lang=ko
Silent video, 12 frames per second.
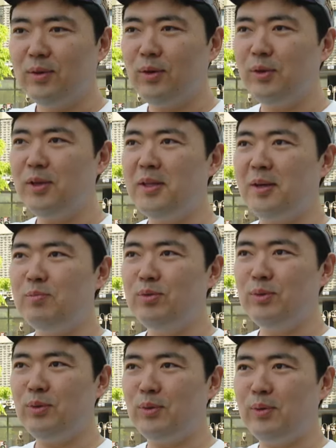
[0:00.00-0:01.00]
경기
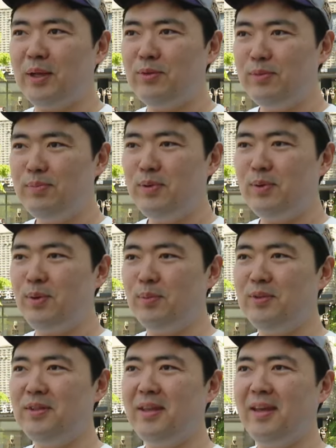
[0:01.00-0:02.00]
남북도로 나눌 필요가
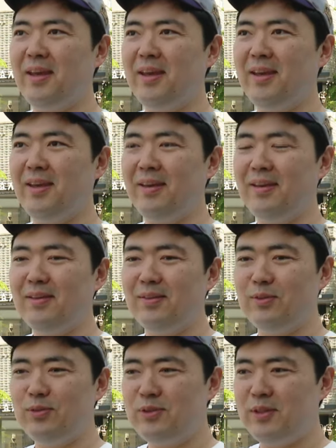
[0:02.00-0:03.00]
없는데
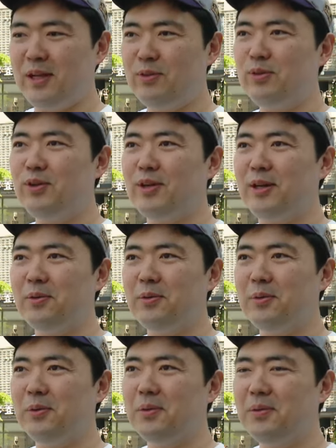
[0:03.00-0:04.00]
굳이 나눈 것
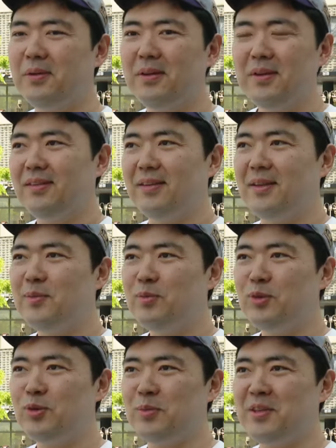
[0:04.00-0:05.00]
같고
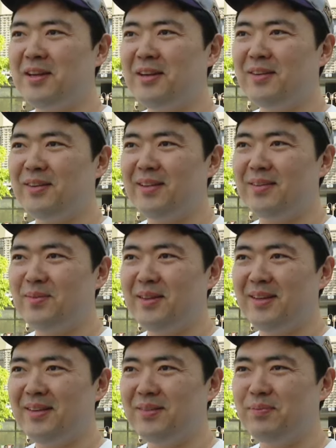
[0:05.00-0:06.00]
이름도 좀 이상한 것
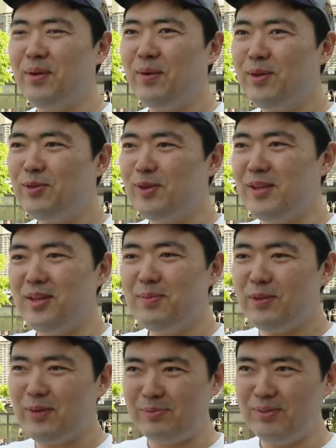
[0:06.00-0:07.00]
같습니다. 평화놀이
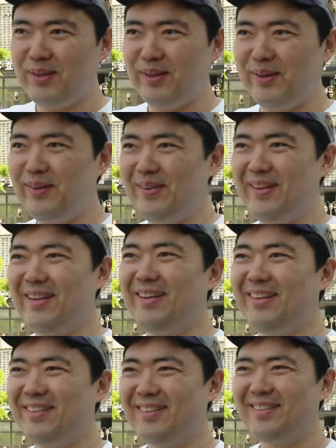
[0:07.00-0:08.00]
입에도 안
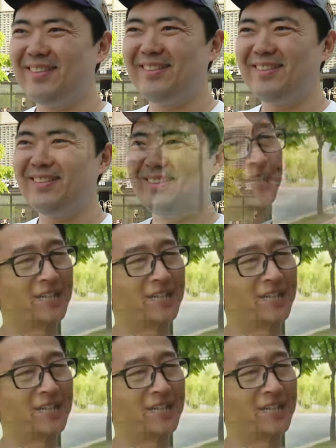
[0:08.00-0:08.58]
붙어요.